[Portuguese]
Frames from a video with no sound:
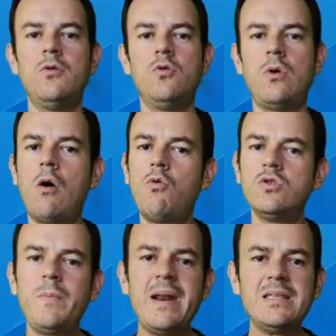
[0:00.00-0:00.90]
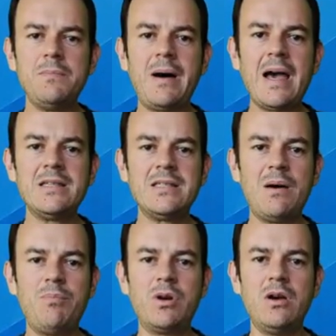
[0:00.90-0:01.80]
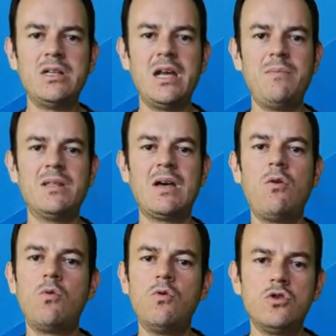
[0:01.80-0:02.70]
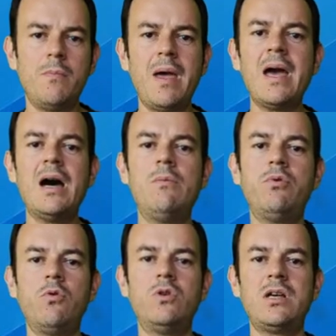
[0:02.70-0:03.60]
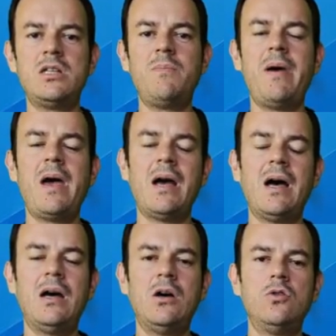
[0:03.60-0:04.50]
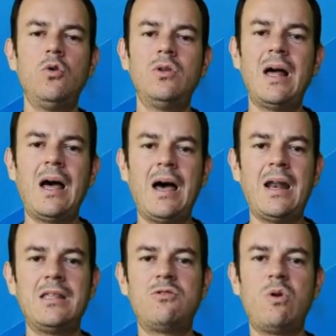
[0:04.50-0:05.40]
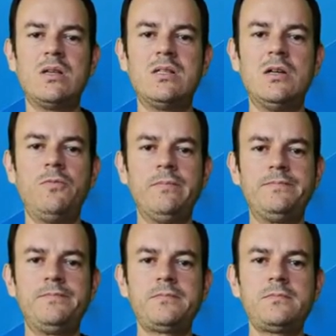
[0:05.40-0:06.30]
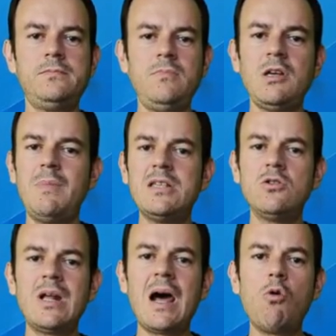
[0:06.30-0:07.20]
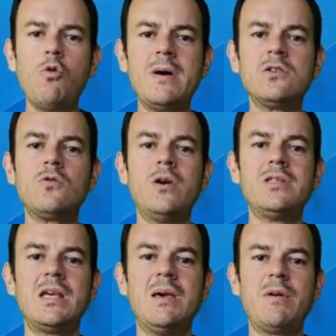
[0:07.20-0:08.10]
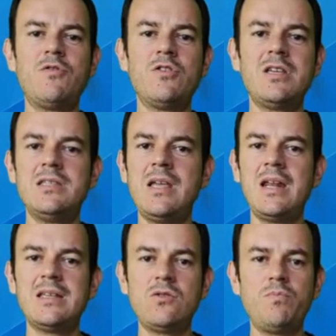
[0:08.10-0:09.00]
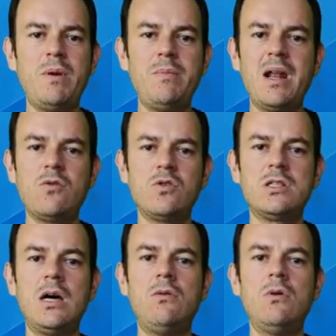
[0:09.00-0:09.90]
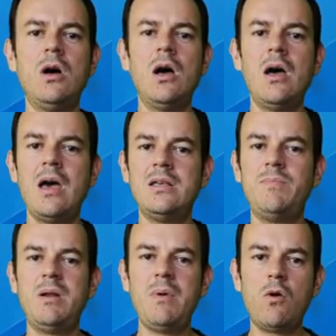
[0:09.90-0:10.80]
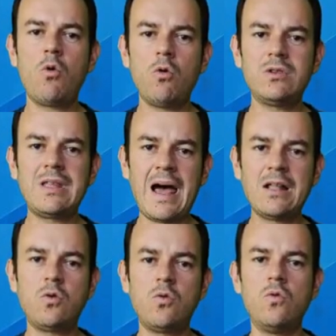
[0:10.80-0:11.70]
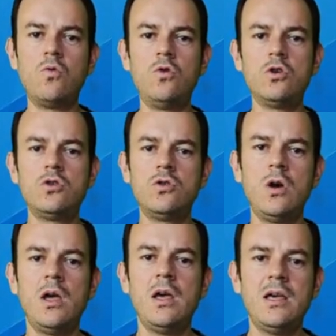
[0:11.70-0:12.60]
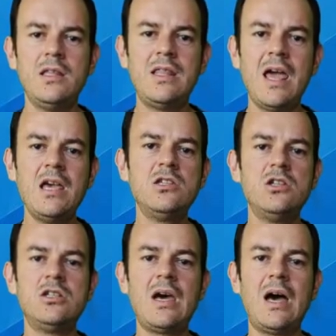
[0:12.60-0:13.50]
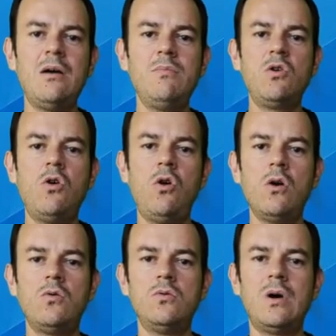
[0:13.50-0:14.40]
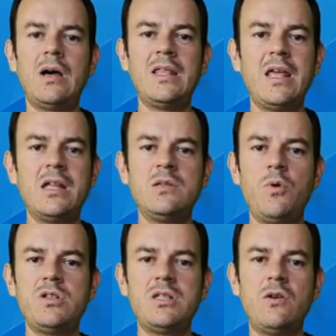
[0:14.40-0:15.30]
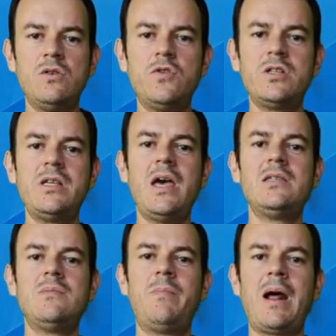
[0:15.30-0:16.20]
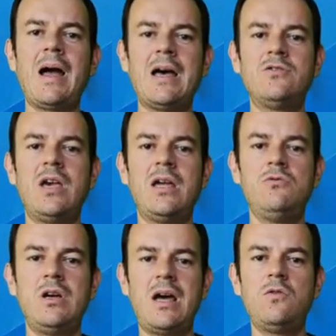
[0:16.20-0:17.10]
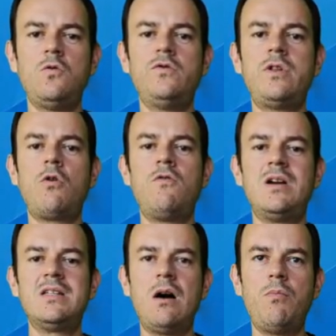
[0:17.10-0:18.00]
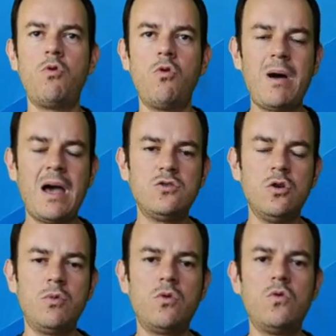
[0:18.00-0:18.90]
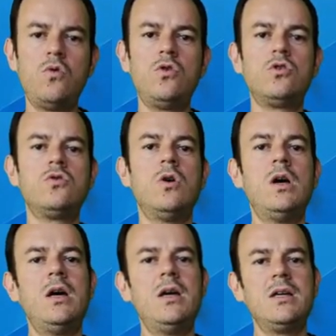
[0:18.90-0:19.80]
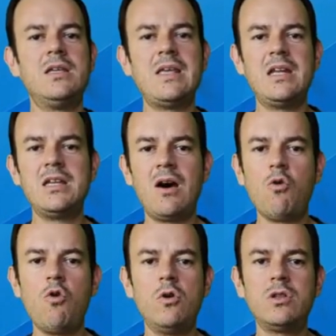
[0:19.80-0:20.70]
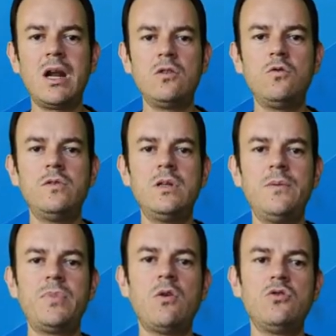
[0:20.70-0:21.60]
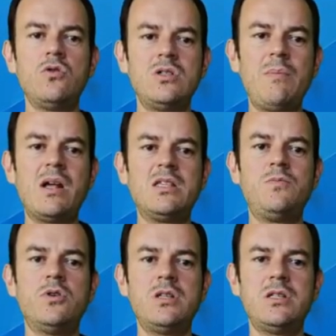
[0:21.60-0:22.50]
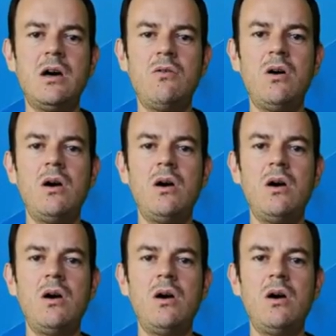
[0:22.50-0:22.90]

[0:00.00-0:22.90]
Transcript: alguns principais, tá? Porque o engenharia ambiental é um curso bem amplo quando a gente pega toda a área de atuação. Mas eu trago algumas coisas aqui para vocês terem essa primeira noção, esse primeiro contato com o curso. E desde já me coloco à inteira disposição de vocês para caso queiram tirar dúvida, conversar um pouco mais sobre o curso, quiserem tirar alguma outra dúvida, eu estou sempre à disposição